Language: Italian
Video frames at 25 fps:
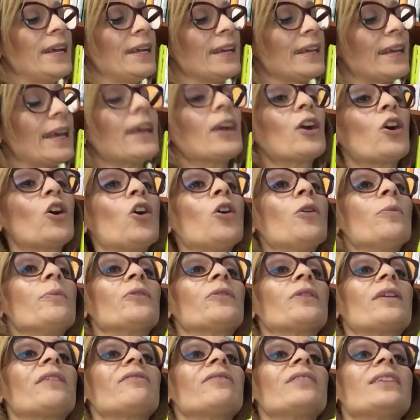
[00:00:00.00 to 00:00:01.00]
che è come
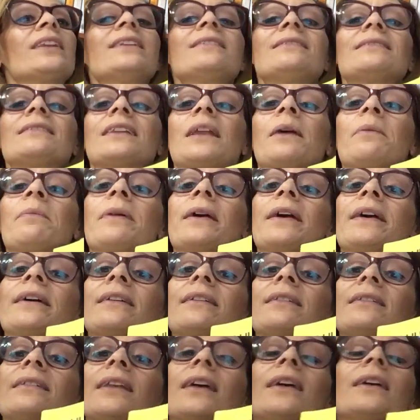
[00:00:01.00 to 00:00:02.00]
una finestra
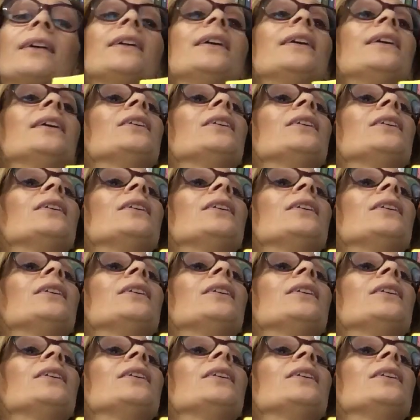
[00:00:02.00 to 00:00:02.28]
aperta